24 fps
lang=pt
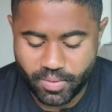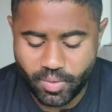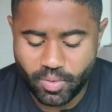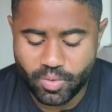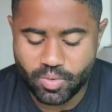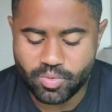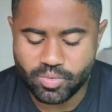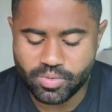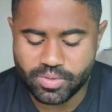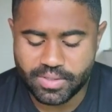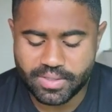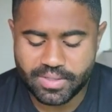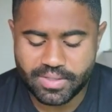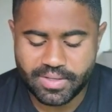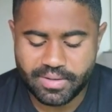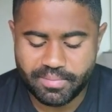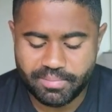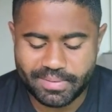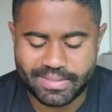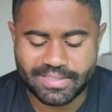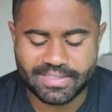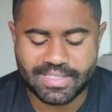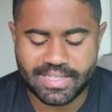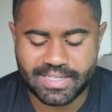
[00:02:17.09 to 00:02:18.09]
ou
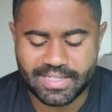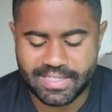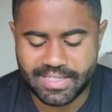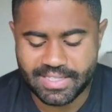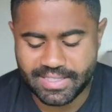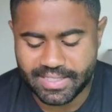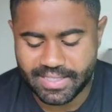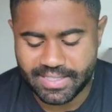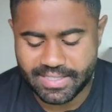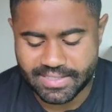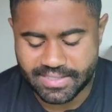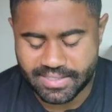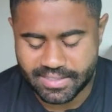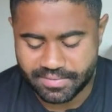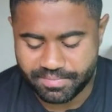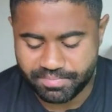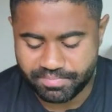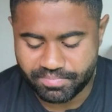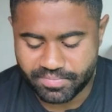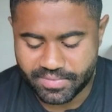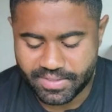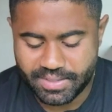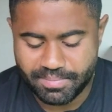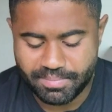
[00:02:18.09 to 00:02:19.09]
pensar em riqueza
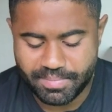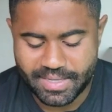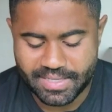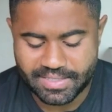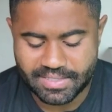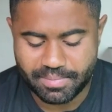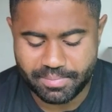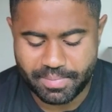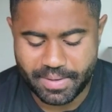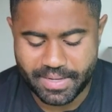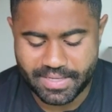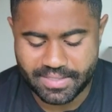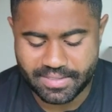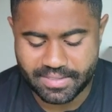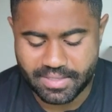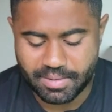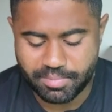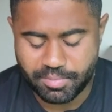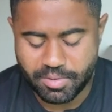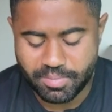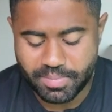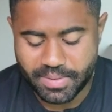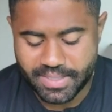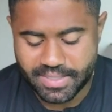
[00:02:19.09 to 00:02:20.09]
e meias aparências
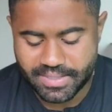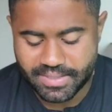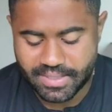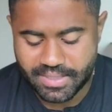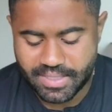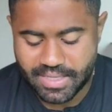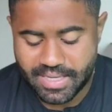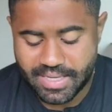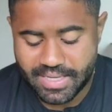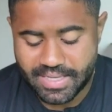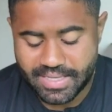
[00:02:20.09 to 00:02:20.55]
da pobreza,